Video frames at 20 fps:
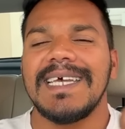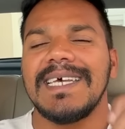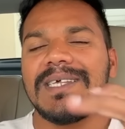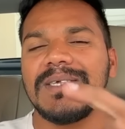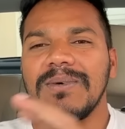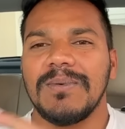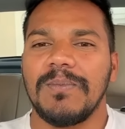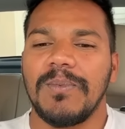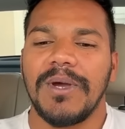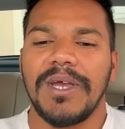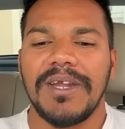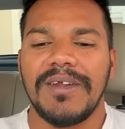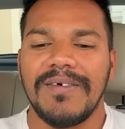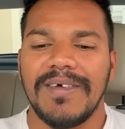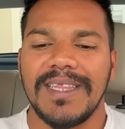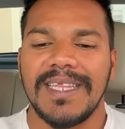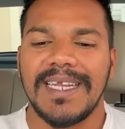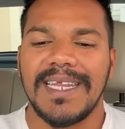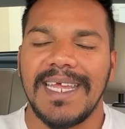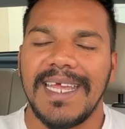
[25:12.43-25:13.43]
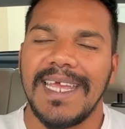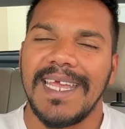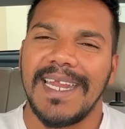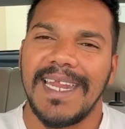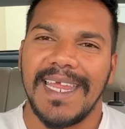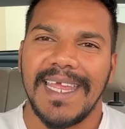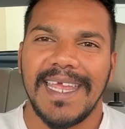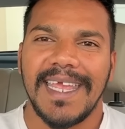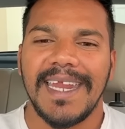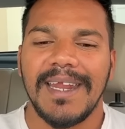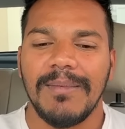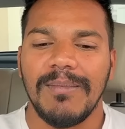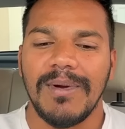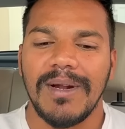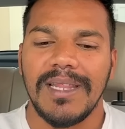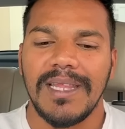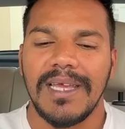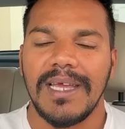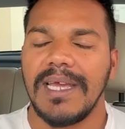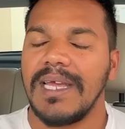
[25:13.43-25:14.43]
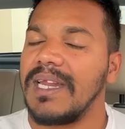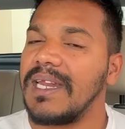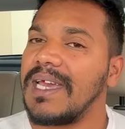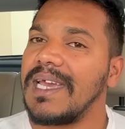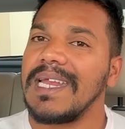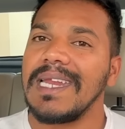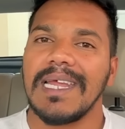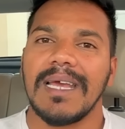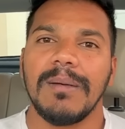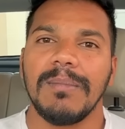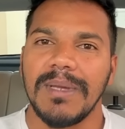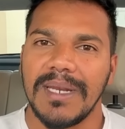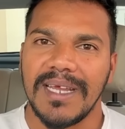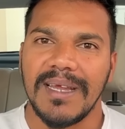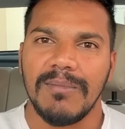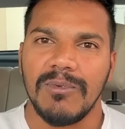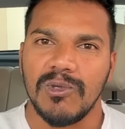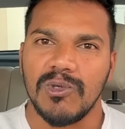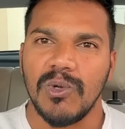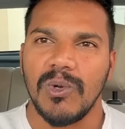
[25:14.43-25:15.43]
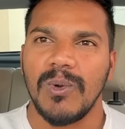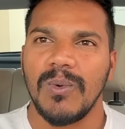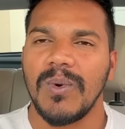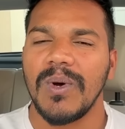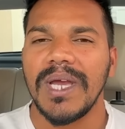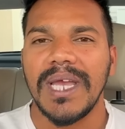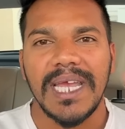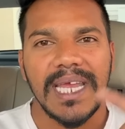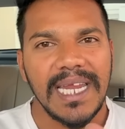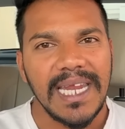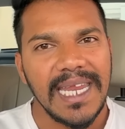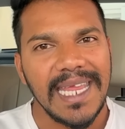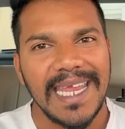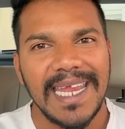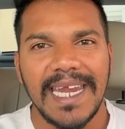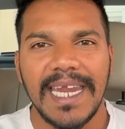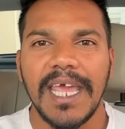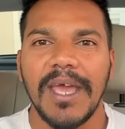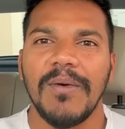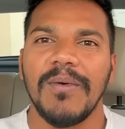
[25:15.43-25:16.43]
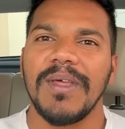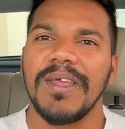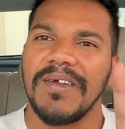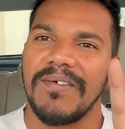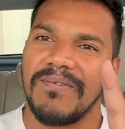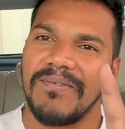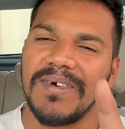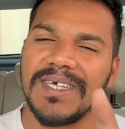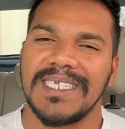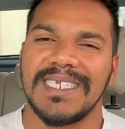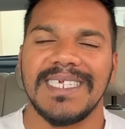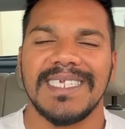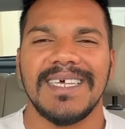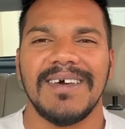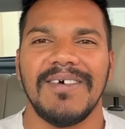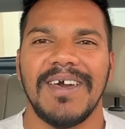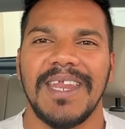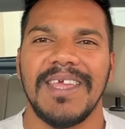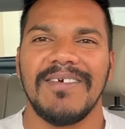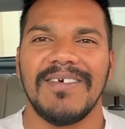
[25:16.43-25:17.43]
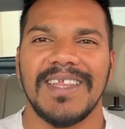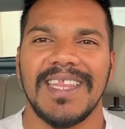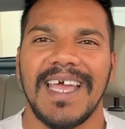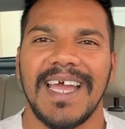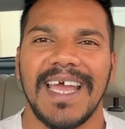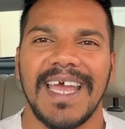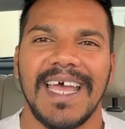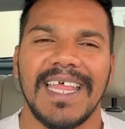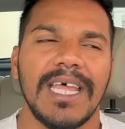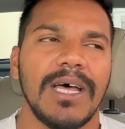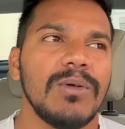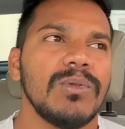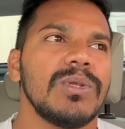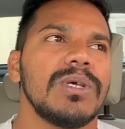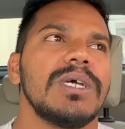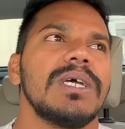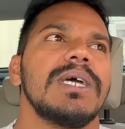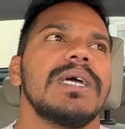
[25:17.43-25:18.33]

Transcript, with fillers: ஸோ போயிட்டு வந்துட்டு இன்றைக்கி நம்மளது என்ன இன்கம் இருக்குது அப்படின்னு சொல்லுவோம் இன்றைக்கி உடைய ஃபஸ்ட்டு சவாரி அவர் தாங்க அதாவது